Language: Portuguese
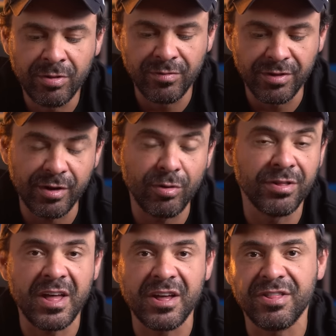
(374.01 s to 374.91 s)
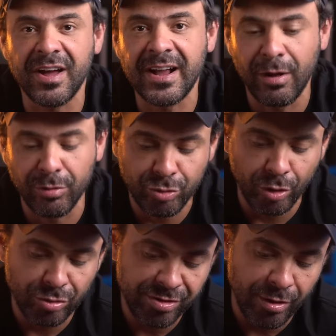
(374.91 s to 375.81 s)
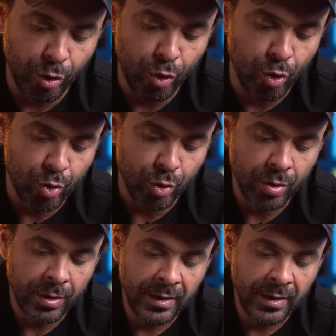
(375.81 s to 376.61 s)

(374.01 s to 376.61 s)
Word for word: Se você consegue sacar todo o seu lucro